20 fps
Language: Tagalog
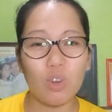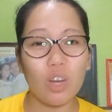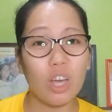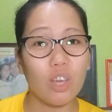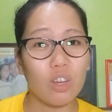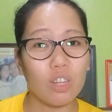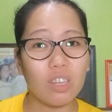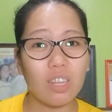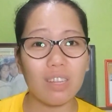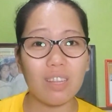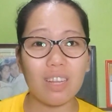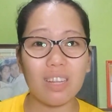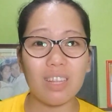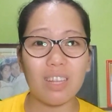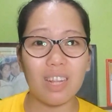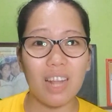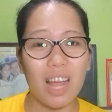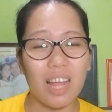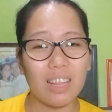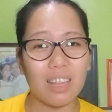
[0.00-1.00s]
Ngayon,
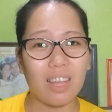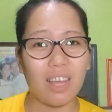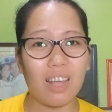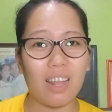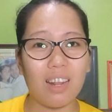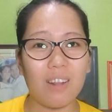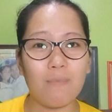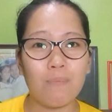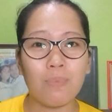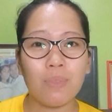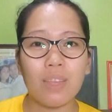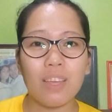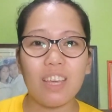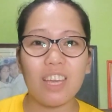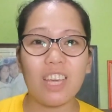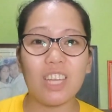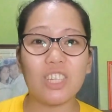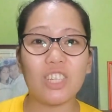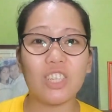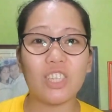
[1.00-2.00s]
titignan natin,
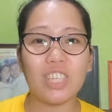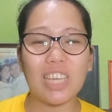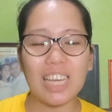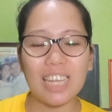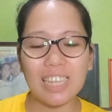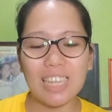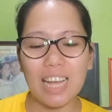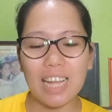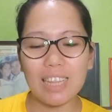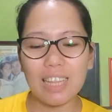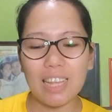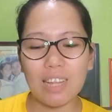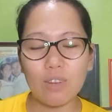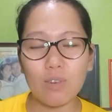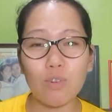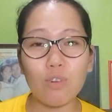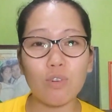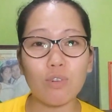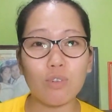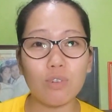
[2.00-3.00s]
iti-check natin
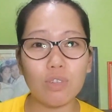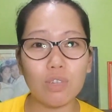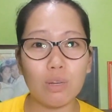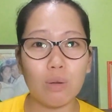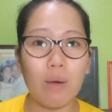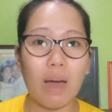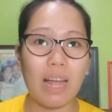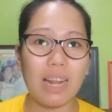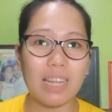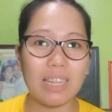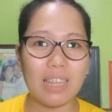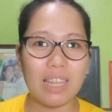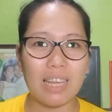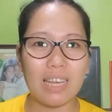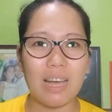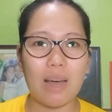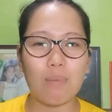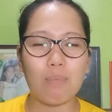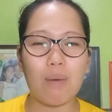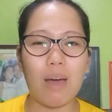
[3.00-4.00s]
kung good quality
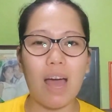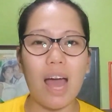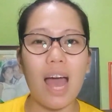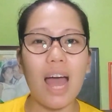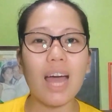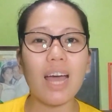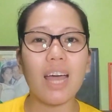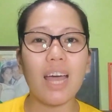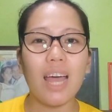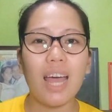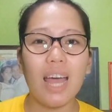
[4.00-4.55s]
nga ba ang